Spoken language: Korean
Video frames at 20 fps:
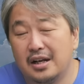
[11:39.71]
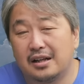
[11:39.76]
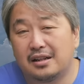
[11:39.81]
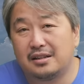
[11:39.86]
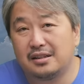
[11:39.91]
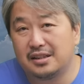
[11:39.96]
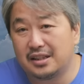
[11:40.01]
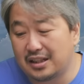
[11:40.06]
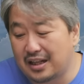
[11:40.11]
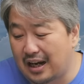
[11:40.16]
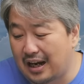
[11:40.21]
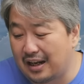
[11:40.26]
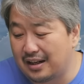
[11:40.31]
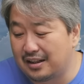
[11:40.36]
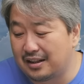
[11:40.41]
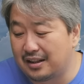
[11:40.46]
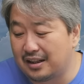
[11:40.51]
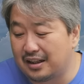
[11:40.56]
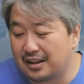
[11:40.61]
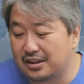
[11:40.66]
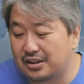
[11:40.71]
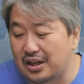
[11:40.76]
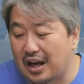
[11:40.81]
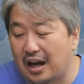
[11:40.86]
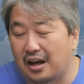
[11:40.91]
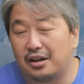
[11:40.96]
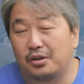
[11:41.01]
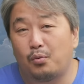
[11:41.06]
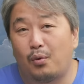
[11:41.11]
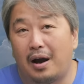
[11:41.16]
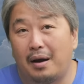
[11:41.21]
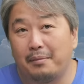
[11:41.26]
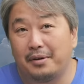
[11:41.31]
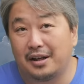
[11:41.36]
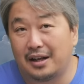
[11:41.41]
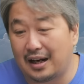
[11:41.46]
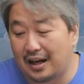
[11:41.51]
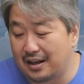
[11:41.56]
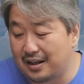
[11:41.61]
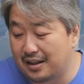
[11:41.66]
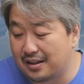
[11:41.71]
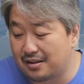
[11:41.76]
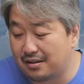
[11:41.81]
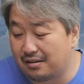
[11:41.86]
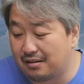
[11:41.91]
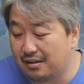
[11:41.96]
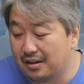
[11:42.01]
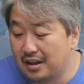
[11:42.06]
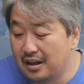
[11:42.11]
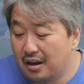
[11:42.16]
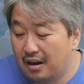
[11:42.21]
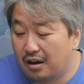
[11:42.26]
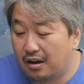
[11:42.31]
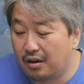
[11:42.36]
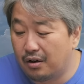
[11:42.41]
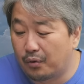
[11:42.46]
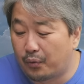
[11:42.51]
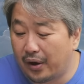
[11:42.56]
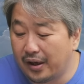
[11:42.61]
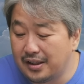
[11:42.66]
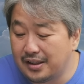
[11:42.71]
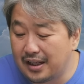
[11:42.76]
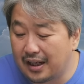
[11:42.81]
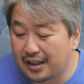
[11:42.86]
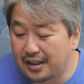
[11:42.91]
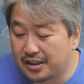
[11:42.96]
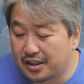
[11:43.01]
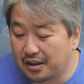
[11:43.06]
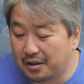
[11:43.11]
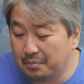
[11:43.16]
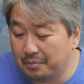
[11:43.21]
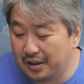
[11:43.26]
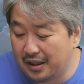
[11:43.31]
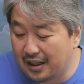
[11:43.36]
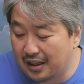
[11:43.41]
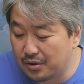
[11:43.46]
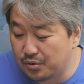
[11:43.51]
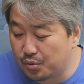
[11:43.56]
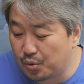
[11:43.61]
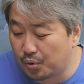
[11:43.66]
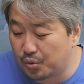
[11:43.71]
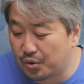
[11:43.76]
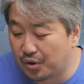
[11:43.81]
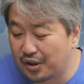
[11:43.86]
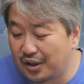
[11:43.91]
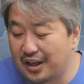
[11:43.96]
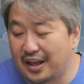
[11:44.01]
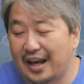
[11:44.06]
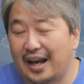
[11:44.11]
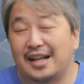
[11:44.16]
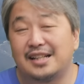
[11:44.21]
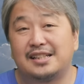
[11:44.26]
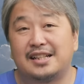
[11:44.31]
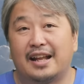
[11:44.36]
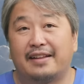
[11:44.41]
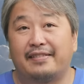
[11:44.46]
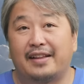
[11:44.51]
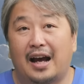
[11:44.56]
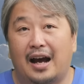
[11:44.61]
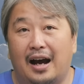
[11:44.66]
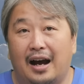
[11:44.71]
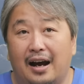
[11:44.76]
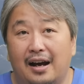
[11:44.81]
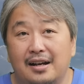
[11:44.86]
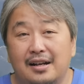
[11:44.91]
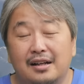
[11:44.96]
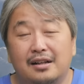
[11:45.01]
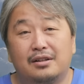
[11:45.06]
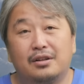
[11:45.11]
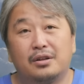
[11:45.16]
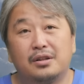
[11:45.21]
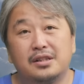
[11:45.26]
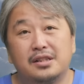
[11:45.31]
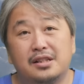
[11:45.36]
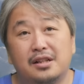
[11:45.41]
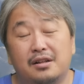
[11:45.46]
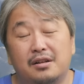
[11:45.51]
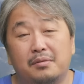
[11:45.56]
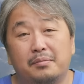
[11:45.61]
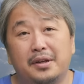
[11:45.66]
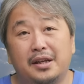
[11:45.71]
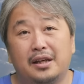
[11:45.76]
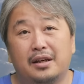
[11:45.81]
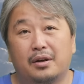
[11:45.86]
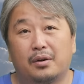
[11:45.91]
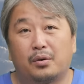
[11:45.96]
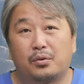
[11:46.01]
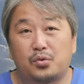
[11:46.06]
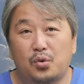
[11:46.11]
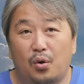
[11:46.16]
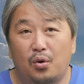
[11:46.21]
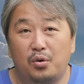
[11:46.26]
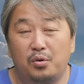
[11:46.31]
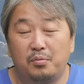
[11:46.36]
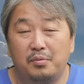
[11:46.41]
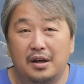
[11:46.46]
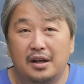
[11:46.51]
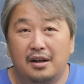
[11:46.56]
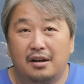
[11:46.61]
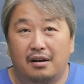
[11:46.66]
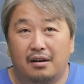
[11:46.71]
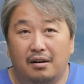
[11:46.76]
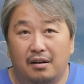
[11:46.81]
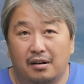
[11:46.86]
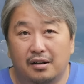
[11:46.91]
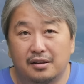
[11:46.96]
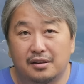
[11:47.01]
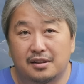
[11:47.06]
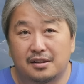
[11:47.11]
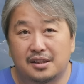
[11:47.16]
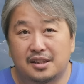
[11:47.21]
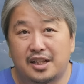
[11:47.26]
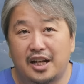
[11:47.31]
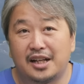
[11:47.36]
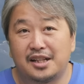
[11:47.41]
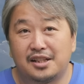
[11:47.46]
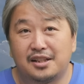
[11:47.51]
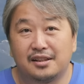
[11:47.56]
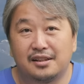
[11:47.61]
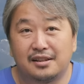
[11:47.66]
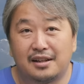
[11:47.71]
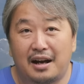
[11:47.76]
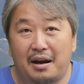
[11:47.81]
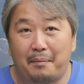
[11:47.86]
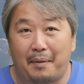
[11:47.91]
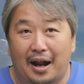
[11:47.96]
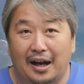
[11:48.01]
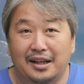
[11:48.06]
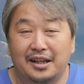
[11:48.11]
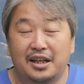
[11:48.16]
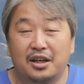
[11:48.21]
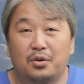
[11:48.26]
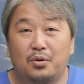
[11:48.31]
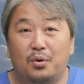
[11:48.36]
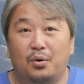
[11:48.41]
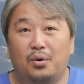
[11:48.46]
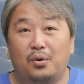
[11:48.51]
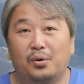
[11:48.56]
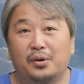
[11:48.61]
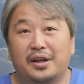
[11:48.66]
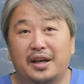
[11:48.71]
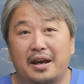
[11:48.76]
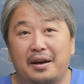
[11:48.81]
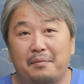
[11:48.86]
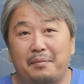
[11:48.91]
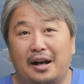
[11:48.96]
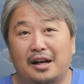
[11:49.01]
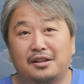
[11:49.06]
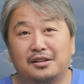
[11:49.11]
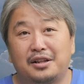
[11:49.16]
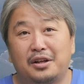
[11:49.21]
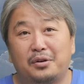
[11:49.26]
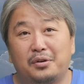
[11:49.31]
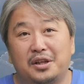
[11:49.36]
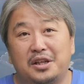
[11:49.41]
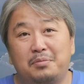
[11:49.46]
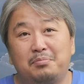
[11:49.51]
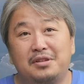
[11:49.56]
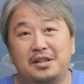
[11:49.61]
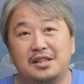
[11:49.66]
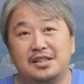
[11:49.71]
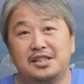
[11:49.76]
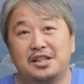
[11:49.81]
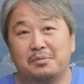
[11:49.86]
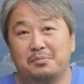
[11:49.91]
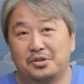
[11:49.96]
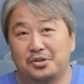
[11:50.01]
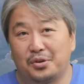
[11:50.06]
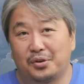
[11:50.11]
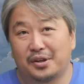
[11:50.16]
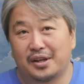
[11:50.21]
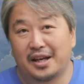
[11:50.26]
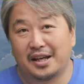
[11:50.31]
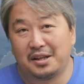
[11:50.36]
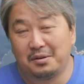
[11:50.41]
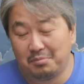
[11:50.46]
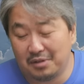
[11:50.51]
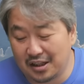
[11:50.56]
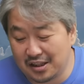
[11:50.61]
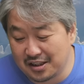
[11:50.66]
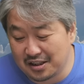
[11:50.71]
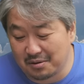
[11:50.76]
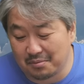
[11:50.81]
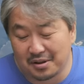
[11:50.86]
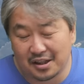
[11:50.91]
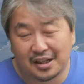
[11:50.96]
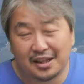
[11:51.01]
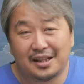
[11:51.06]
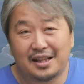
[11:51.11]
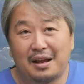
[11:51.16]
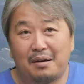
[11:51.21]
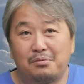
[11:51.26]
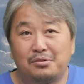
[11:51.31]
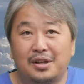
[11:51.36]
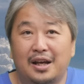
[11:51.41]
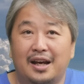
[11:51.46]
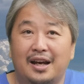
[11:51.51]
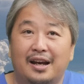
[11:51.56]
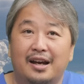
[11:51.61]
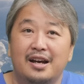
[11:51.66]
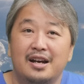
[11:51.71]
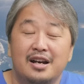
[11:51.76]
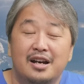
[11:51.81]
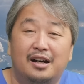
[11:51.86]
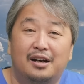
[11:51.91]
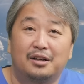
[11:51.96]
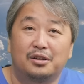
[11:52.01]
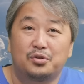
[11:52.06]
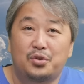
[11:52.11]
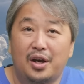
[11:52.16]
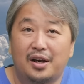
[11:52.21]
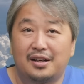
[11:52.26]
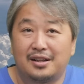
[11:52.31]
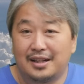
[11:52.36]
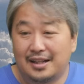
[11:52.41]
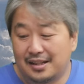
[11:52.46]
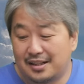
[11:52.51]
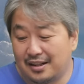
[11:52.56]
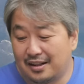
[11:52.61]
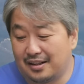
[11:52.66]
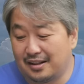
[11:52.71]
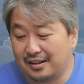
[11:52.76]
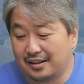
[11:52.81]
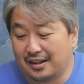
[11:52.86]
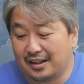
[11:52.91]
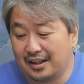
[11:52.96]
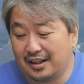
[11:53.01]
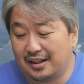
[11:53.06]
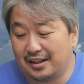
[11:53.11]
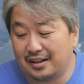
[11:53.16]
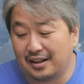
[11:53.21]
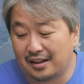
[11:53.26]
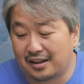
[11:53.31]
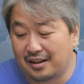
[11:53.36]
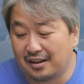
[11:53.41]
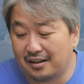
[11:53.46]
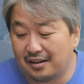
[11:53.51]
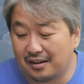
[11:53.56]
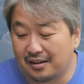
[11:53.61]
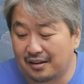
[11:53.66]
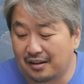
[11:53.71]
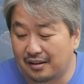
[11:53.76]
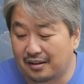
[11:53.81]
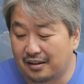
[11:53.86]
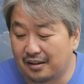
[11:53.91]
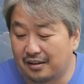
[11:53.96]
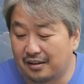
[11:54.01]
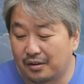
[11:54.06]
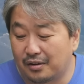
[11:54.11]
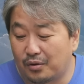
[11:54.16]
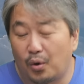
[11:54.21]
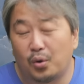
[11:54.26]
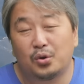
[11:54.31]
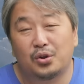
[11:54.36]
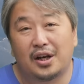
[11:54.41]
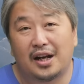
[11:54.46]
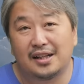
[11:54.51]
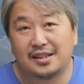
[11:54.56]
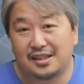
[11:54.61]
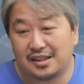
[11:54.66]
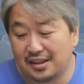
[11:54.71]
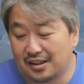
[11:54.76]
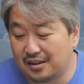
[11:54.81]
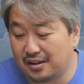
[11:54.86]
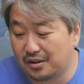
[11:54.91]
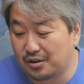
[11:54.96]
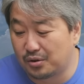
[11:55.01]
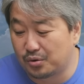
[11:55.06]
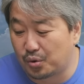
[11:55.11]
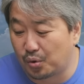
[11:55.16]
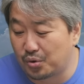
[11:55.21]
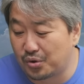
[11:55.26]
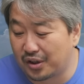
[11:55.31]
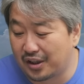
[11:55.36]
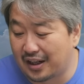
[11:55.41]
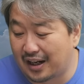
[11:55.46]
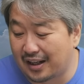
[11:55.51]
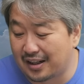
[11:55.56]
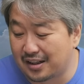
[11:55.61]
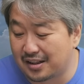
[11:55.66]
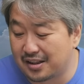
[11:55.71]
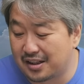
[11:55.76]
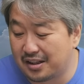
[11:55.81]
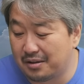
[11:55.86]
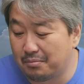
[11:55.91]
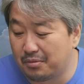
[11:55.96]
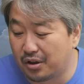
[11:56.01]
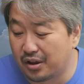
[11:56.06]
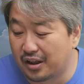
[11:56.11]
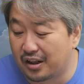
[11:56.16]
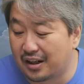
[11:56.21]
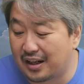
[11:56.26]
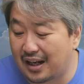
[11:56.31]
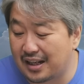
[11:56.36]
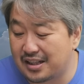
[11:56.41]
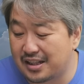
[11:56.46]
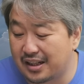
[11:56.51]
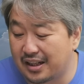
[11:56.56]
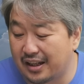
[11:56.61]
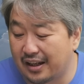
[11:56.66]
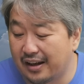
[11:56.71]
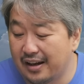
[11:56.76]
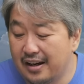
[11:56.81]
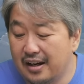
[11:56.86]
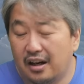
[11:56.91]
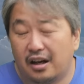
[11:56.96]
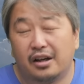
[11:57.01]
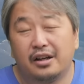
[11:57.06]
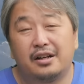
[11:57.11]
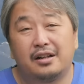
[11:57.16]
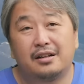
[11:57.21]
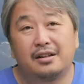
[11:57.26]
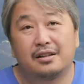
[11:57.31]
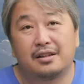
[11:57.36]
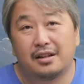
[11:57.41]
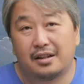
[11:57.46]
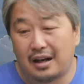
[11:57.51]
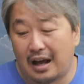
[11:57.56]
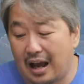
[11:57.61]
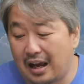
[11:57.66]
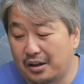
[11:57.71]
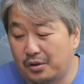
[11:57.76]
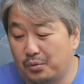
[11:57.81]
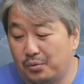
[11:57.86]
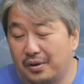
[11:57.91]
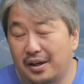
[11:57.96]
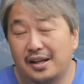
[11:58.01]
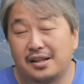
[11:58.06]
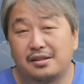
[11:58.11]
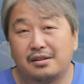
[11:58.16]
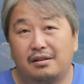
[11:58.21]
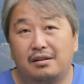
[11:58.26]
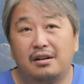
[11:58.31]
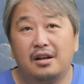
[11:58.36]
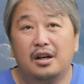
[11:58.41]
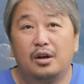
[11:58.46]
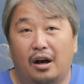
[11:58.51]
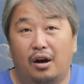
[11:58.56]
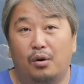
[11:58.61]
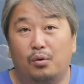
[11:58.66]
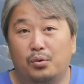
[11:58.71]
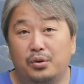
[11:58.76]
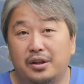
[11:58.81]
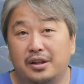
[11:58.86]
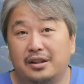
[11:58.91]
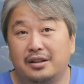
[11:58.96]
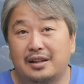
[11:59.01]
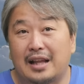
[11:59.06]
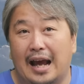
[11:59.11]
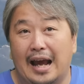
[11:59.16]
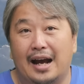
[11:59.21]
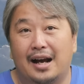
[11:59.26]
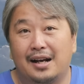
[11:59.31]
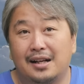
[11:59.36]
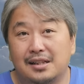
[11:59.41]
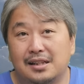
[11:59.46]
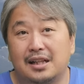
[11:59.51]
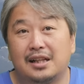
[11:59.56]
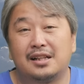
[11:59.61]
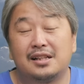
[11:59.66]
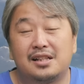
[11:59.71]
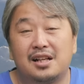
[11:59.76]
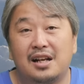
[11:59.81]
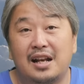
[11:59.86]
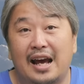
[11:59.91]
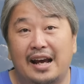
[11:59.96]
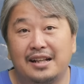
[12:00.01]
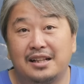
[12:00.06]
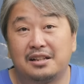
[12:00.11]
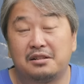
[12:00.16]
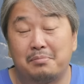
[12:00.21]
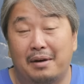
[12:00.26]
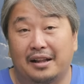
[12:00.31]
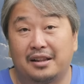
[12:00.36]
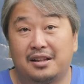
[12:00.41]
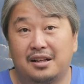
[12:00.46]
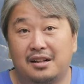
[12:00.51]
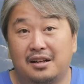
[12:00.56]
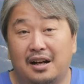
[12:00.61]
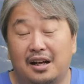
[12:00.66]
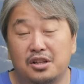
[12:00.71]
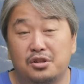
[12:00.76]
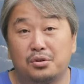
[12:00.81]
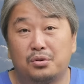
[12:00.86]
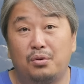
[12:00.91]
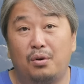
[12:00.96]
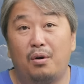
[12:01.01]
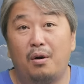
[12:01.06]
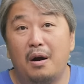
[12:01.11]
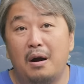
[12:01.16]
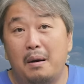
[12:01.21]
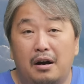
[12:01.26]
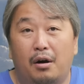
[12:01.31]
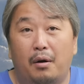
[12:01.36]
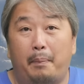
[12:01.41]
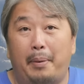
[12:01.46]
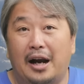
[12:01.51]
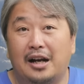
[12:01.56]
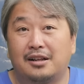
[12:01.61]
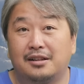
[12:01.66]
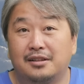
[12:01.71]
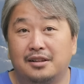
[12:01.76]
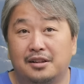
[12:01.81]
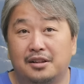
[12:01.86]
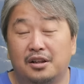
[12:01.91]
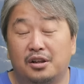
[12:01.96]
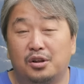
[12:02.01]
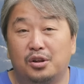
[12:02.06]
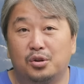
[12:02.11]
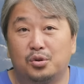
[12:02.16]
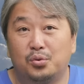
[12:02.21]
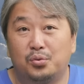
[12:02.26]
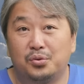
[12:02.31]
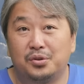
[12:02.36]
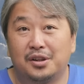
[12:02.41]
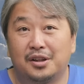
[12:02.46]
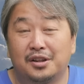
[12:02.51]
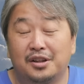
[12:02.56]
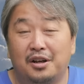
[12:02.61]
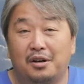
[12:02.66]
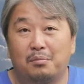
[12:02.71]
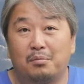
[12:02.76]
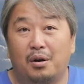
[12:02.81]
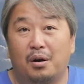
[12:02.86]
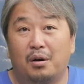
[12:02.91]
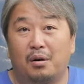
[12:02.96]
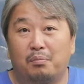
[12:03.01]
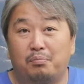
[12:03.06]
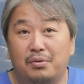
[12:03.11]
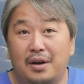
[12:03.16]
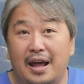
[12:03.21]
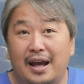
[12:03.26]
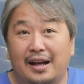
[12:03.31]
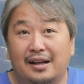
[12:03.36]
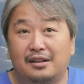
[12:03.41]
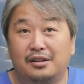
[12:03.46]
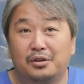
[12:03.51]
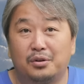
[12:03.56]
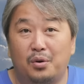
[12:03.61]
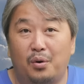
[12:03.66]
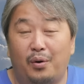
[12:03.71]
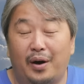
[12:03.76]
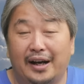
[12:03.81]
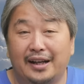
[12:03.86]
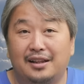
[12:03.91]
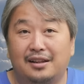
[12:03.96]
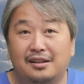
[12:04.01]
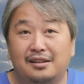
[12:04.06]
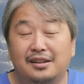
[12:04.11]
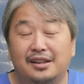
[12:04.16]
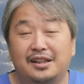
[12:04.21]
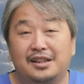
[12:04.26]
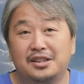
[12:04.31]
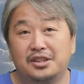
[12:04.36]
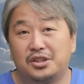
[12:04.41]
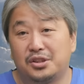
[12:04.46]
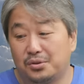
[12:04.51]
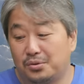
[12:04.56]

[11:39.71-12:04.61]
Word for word: 크지가 않은 이런 작은 화면 안에서 굉장히 정밀한 조정을 해야지 된다. 그런 점이 조금 스트레스가 많이 있고 이게 말 그대로 힘든 점이죠. 이게 힘든 점이기 때문에 최근에서는 이런 어떤 콘트라스트 조정이라든지 뭐 여러 가지 이런 것들을 하기 위해서 우리는 다양한 이 슬라이드를 만들어 가지고 밝은 영역, 어두운 영역, 뭐 블랙 그리고 화이트 이런